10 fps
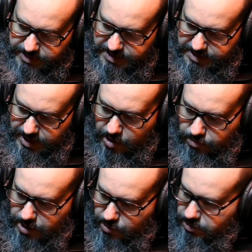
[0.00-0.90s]
mas assim, é
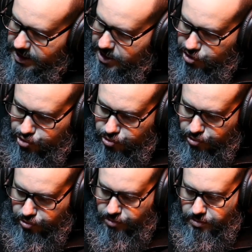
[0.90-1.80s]
um, é um
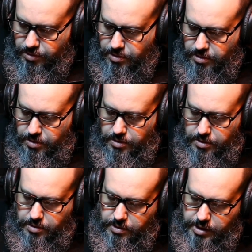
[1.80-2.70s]
queijo.
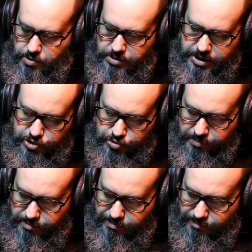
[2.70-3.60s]
É um
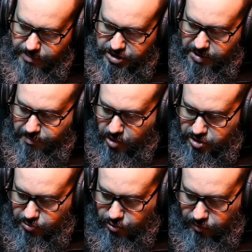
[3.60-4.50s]
queijo, acho que
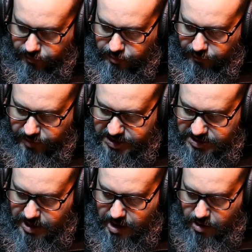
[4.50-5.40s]
próximo do, do
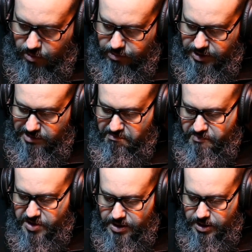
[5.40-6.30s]
frescal, e,
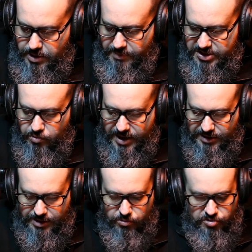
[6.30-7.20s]
e, mas não é
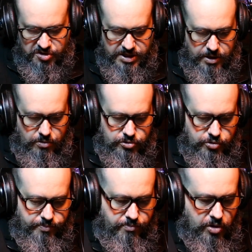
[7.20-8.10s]
tão seco.
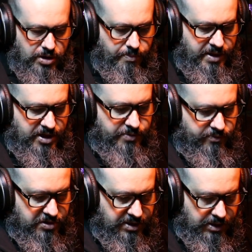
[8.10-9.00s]
Deixa eu botar um pedaço para
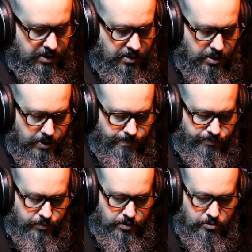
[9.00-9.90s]
você aqui.
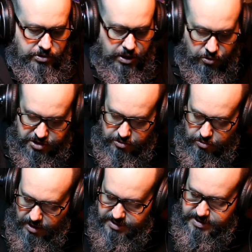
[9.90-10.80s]
Outra coisa,
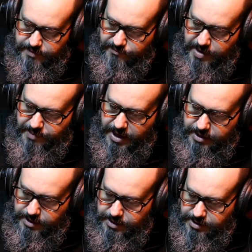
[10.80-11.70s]
Douglas, você vai
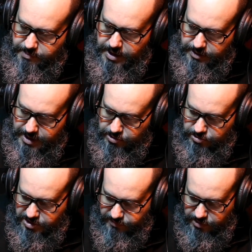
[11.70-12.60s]
pegando aqui também, tá? Tô
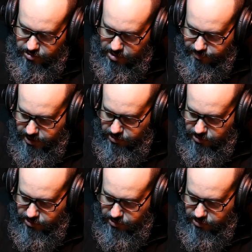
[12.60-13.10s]
servindo só lá, por